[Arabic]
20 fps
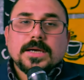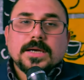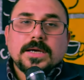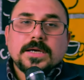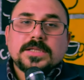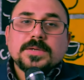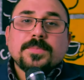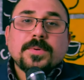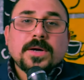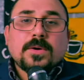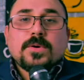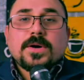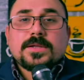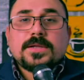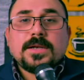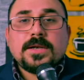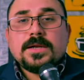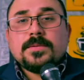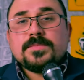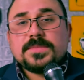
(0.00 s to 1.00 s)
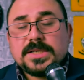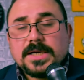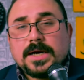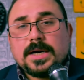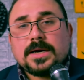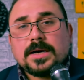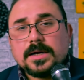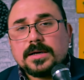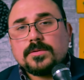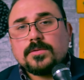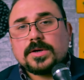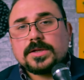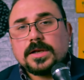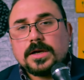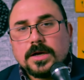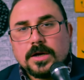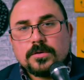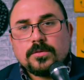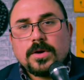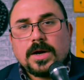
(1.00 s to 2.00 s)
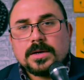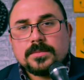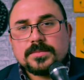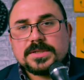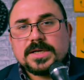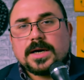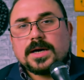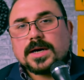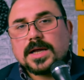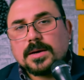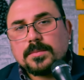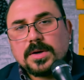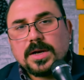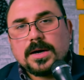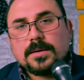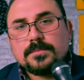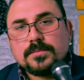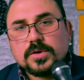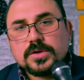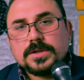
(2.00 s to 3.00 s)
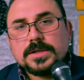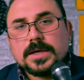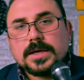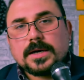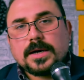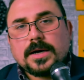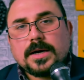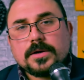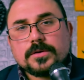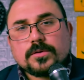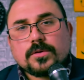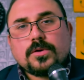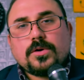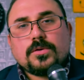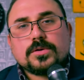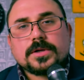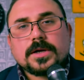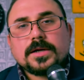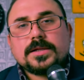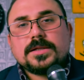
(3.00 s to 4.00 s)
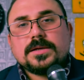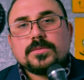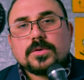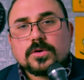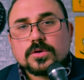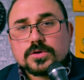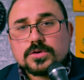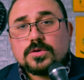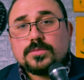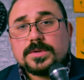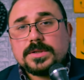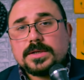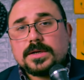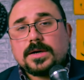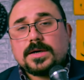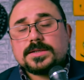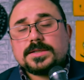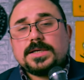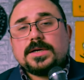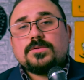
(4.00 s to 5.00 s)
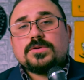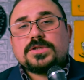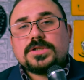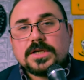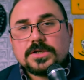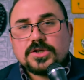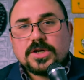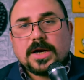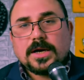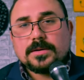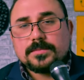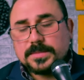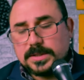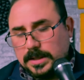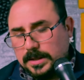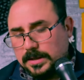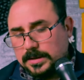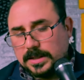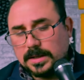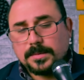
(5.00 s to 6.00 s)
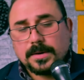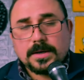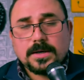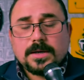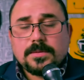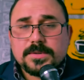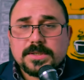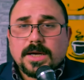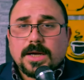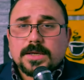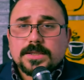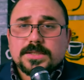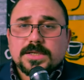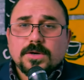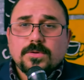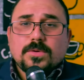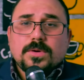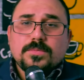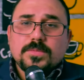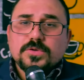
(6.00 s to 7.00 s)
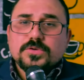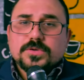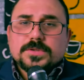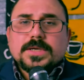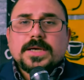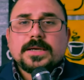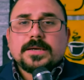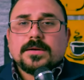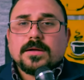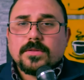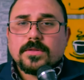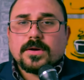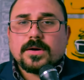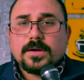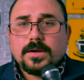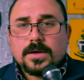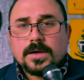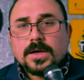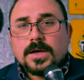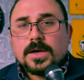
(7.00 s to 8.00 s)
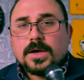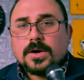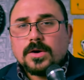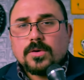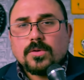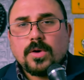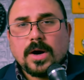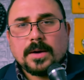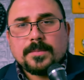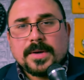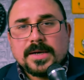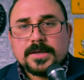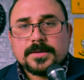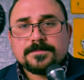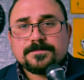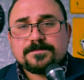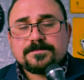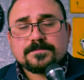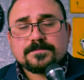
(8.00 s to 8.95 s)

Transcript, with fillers: آه، تبقى وقت الامتحان وقت اللي يعلنون عن الامتحان قبلها بمده راح تروح وتقدم الرسوم الدراسيه وتسجل على الامتحان طبعا الامتحان يتكون من جزئين نظري وعملي